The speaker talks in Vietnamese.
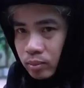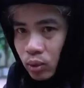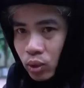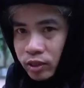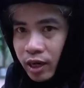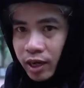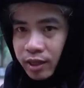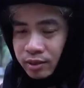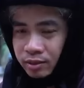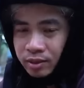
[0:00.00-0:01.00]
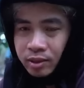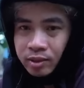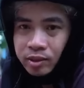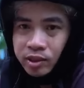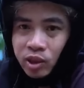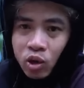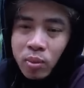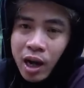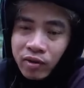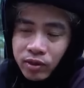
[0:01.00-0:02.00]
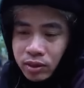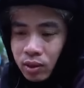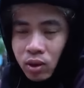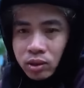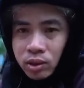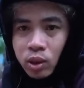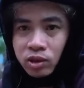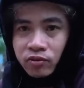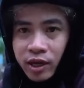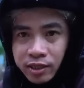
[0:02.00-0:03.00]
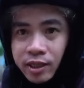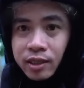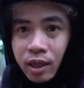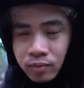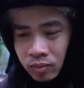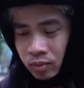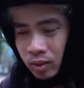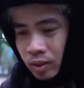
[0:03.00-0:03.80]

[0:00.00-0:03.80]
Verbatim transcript: Bố nhà anh, cháu bà vẫn còn non và xanh lắm.